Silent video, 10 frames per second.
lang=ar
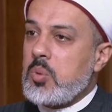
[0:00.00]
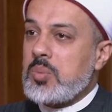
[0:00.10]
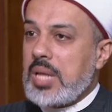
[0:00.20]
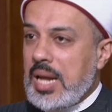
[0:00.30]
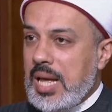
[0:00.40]

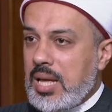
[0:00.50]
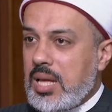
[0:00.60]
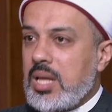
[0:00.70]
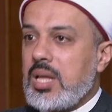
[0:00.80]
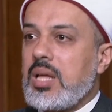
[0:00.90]
مبتلاه
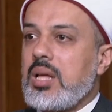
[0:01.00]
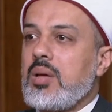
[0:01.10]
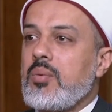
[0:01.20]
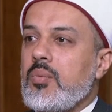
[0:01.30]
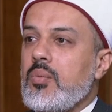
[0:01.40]

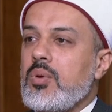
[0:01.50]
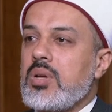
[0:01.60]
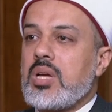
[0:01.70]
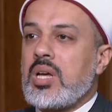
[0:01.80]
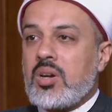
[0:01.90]

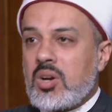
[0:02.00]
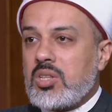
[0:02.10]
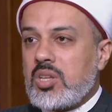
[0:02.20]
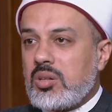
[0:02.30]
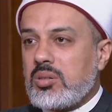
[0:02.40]
وغير
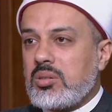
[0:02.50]
راضيه